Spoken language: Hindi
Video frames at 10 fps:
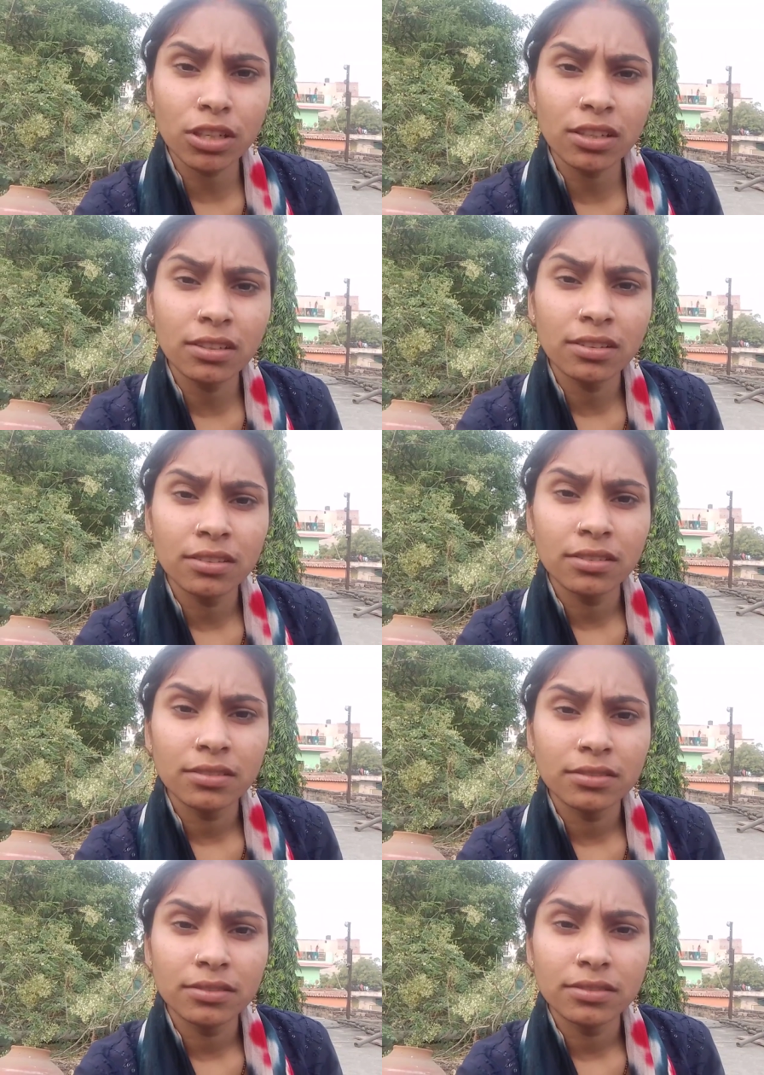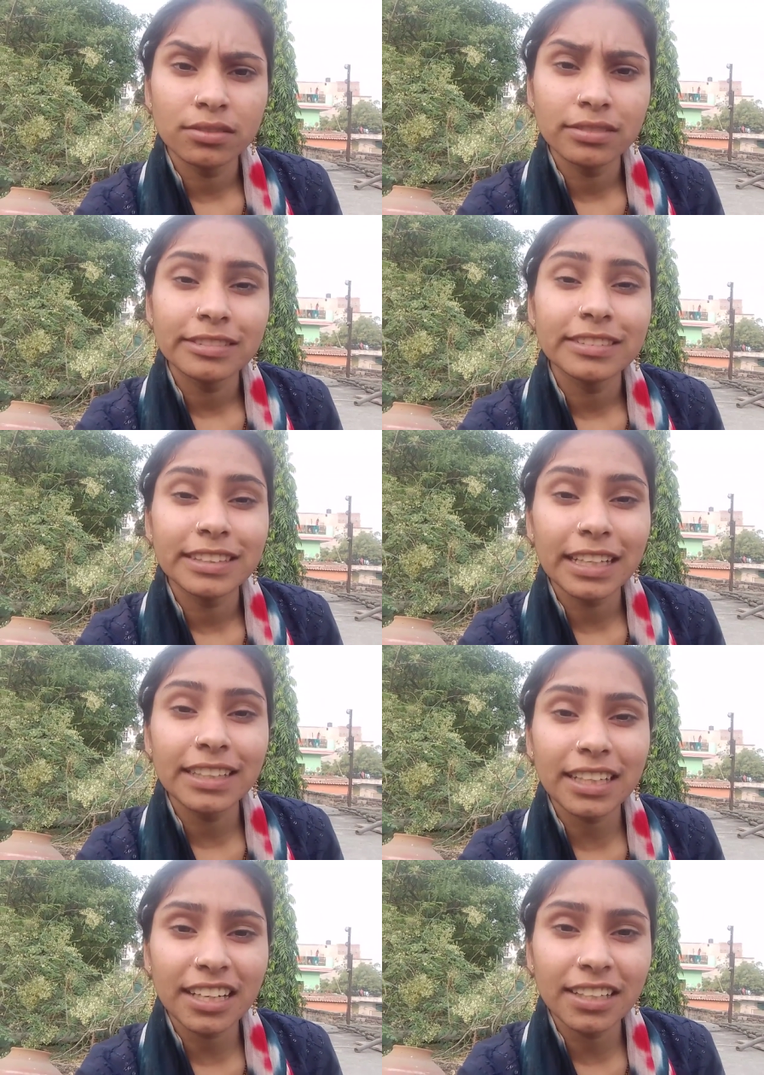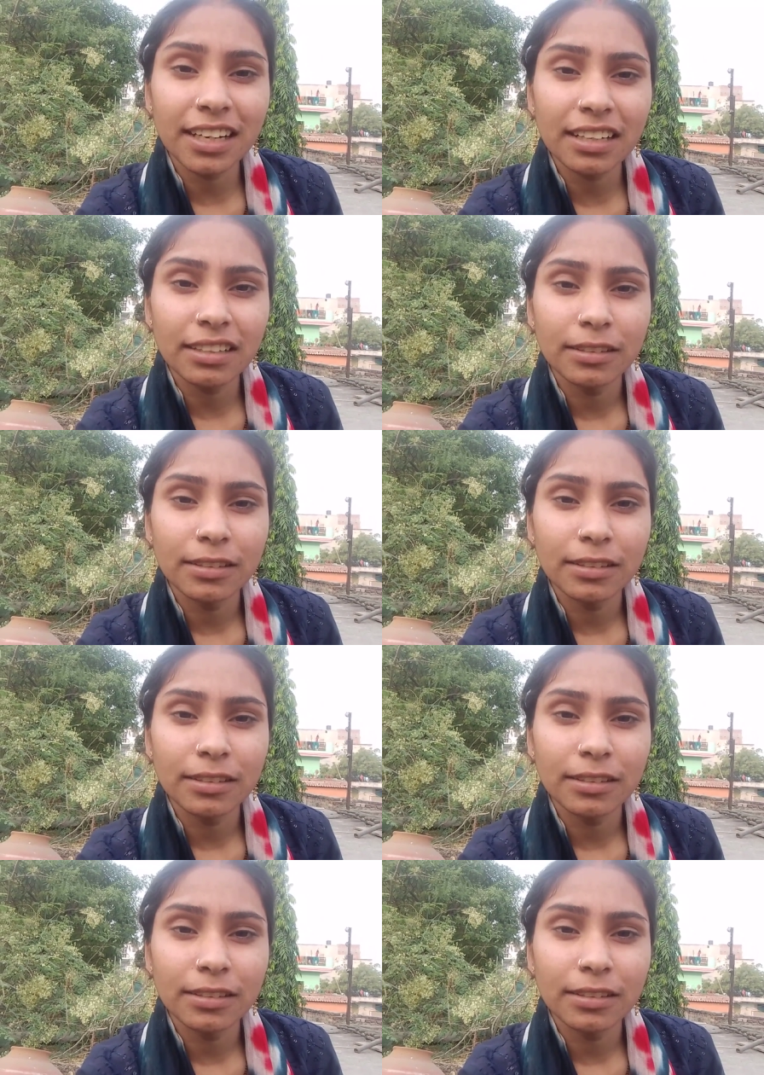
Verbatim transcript: तो नहीं नहीं करी ना